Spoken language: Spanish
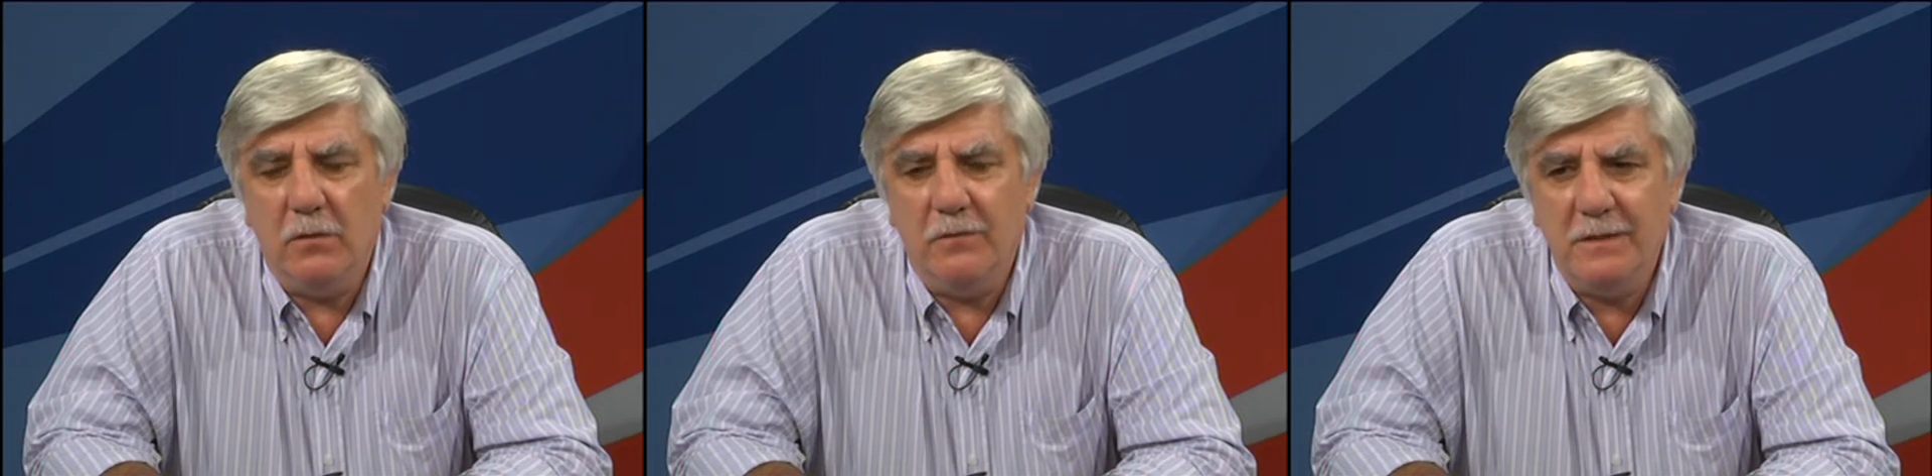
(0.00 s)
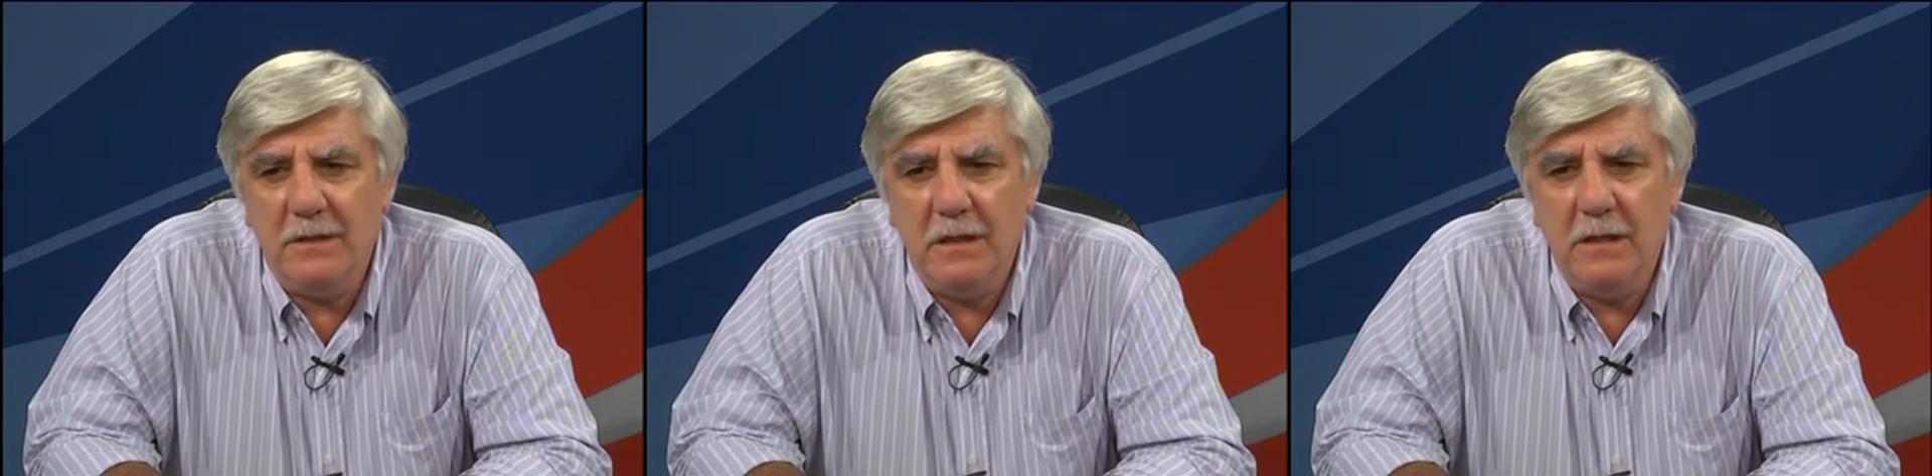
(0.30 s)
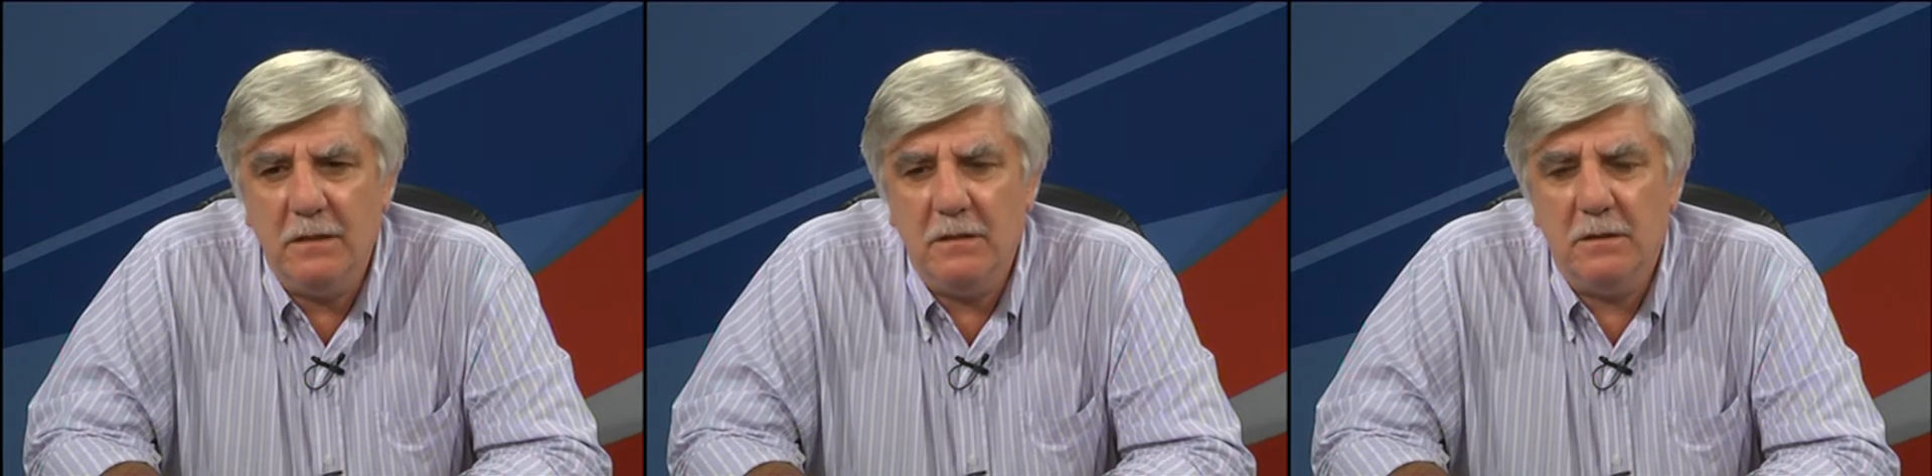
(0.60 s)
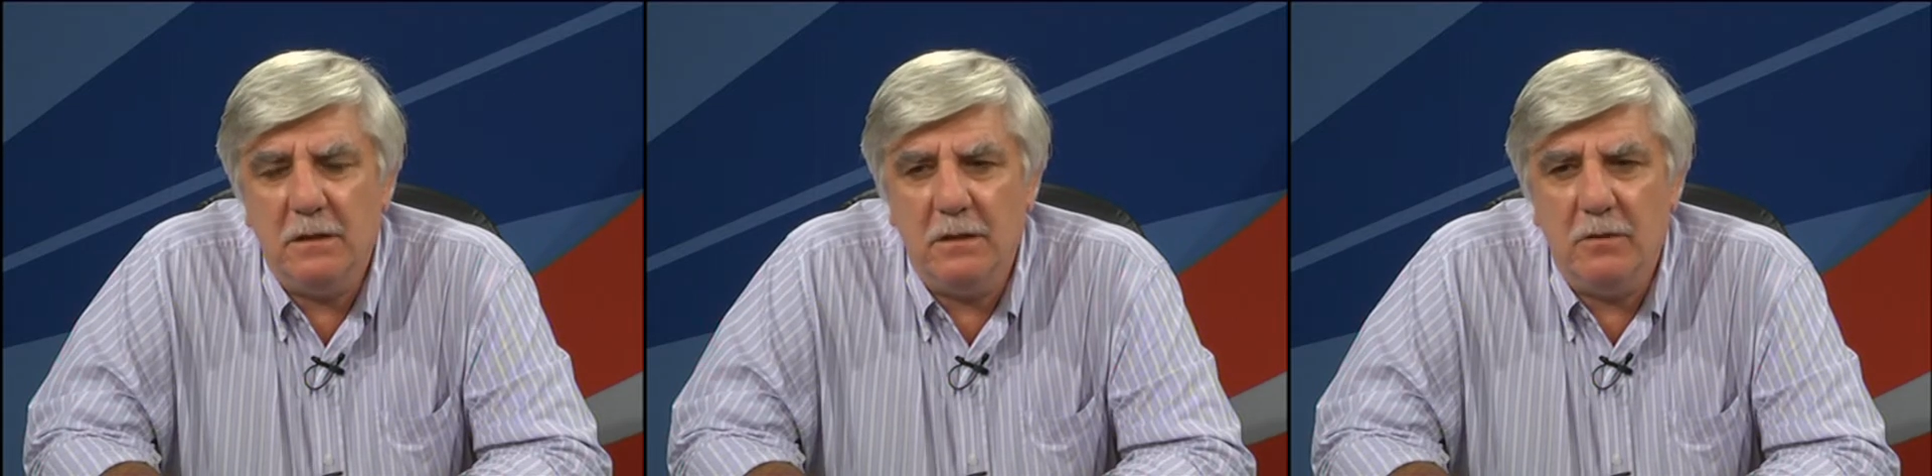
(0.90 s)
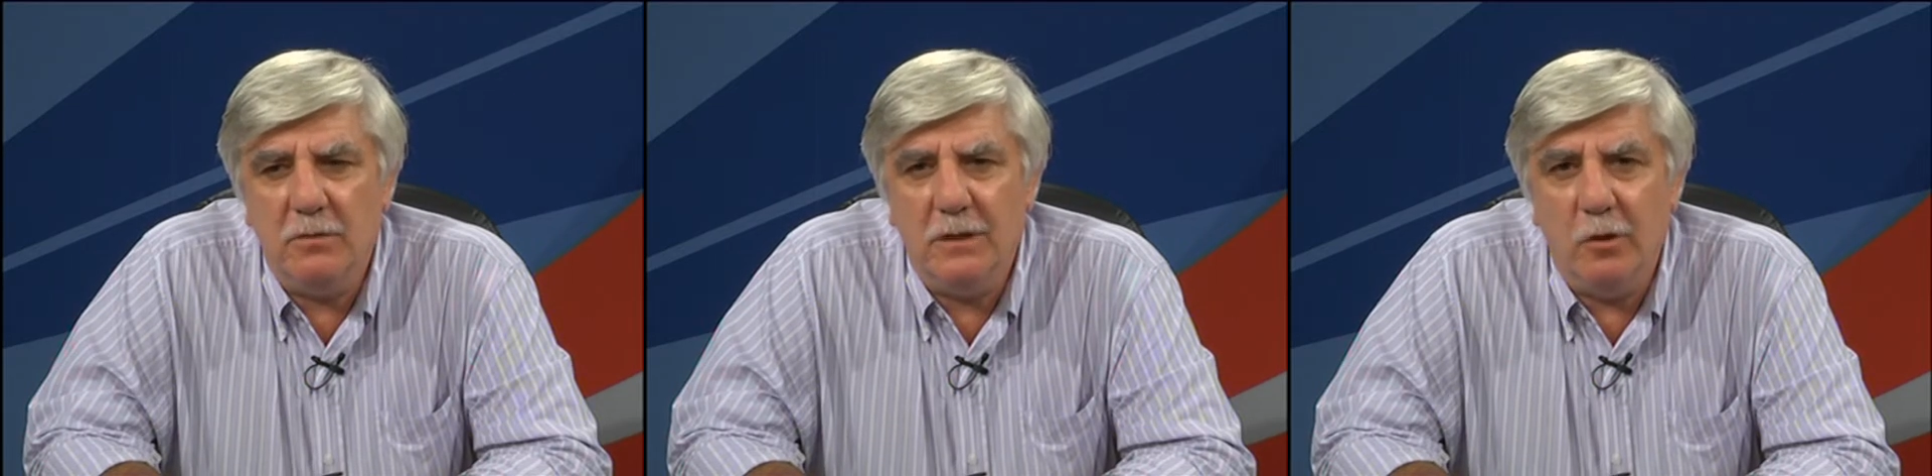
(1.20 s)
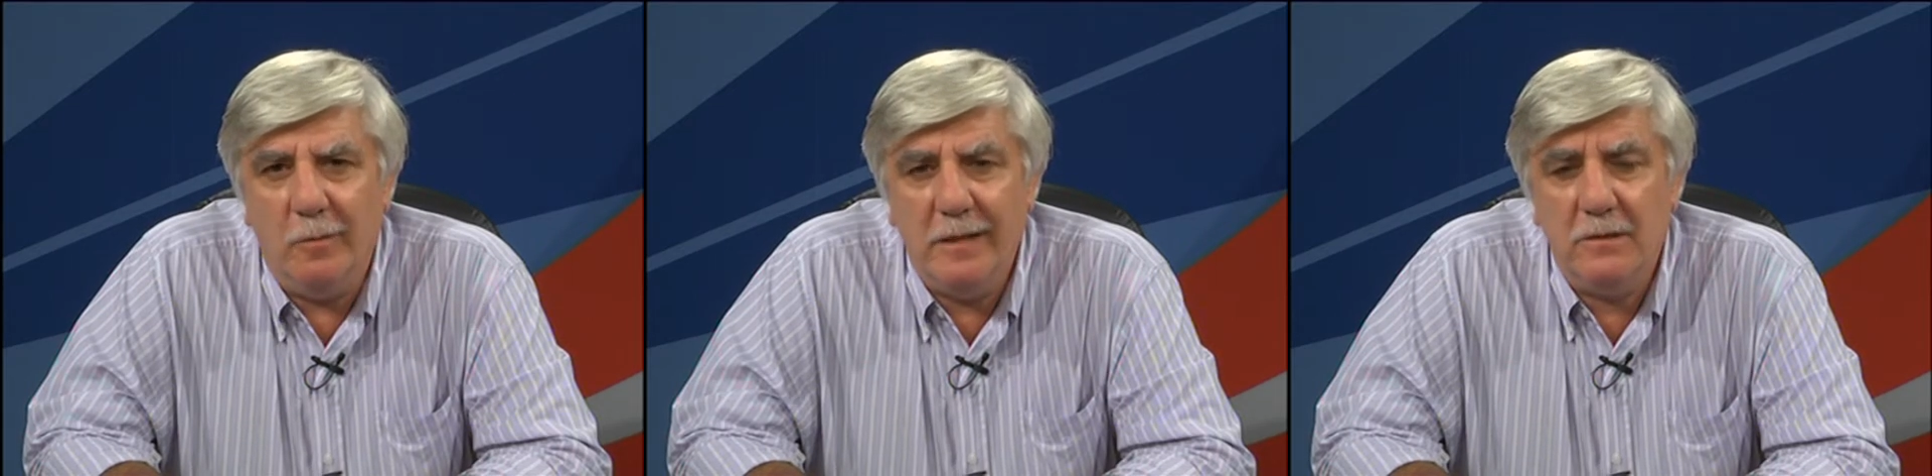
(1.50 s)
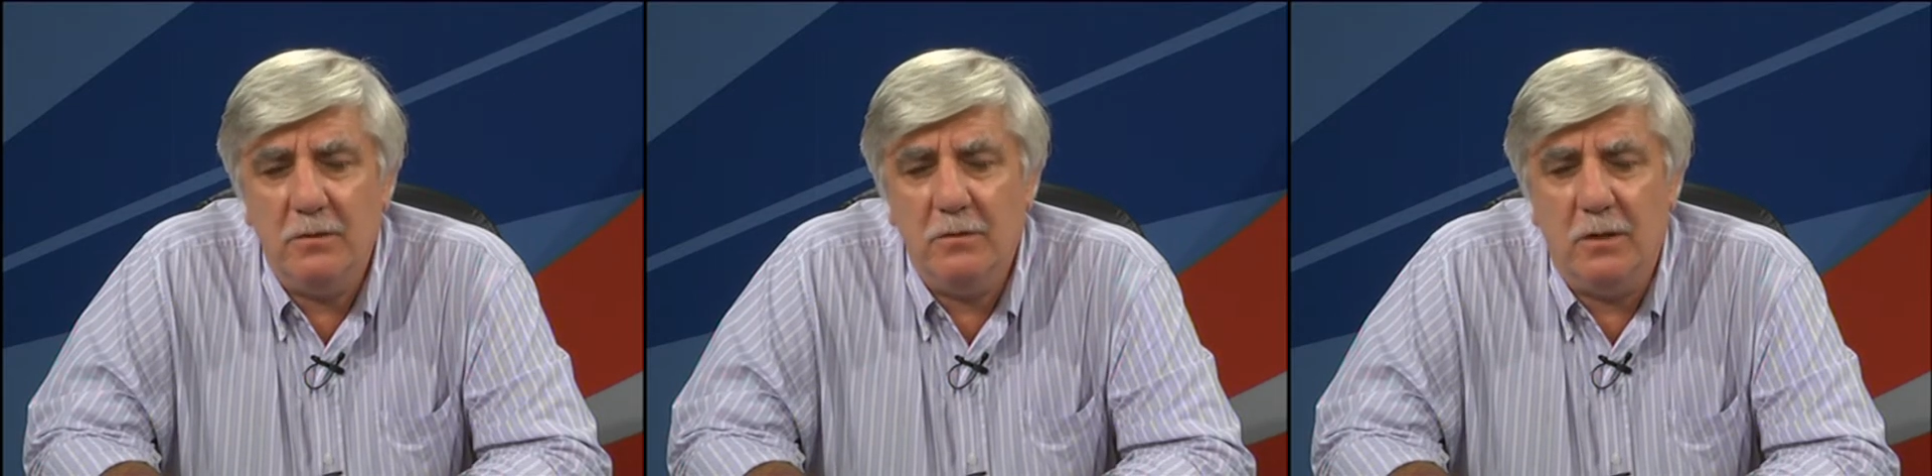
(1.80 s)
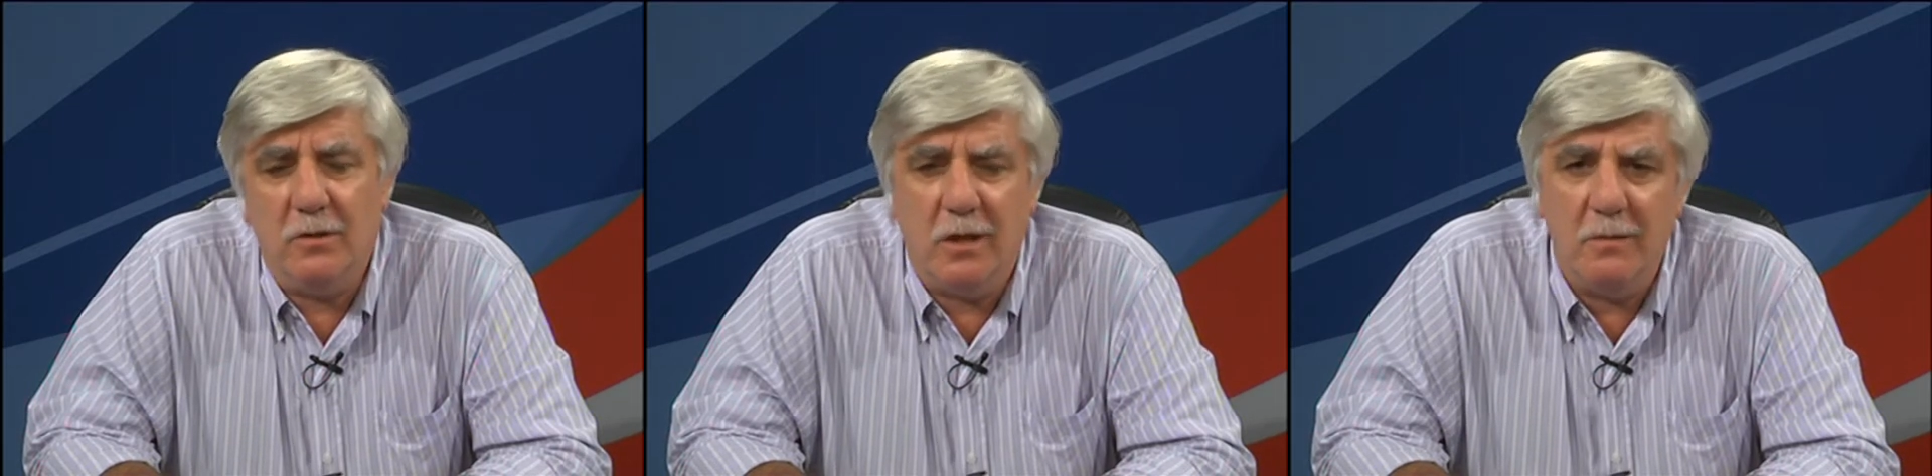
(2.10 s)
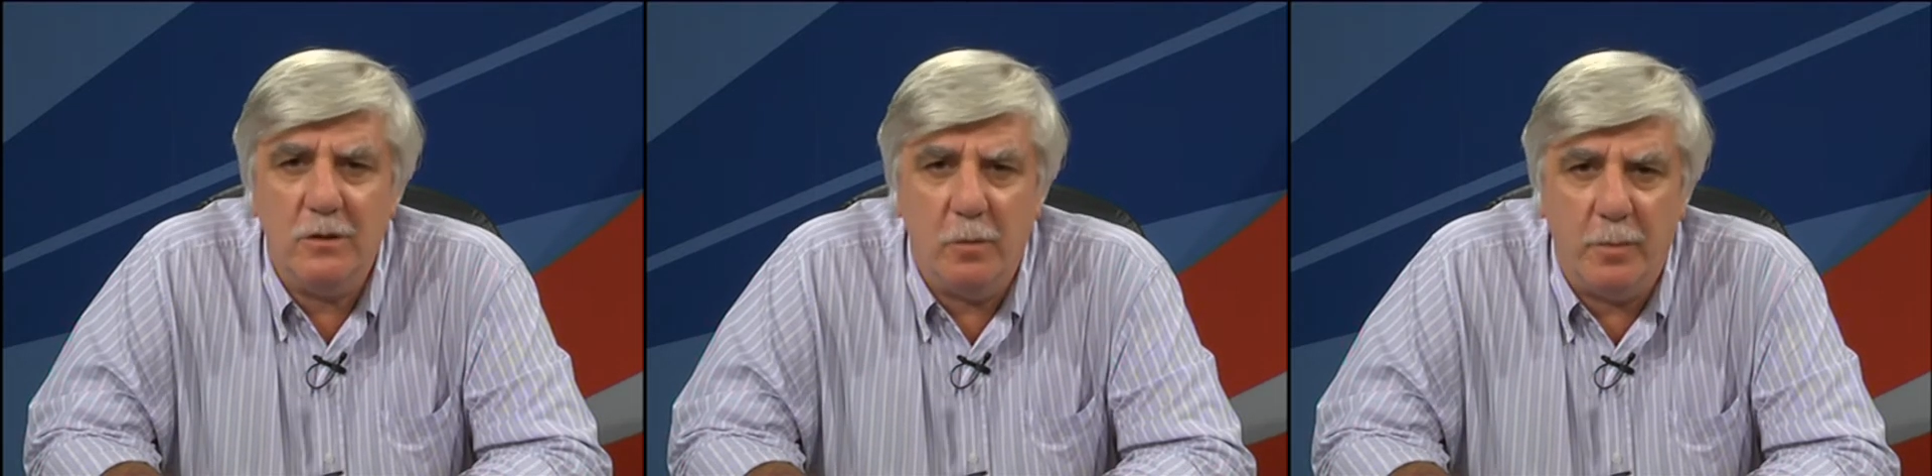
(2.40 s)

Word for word: oficinas, incluye comercios y los servicios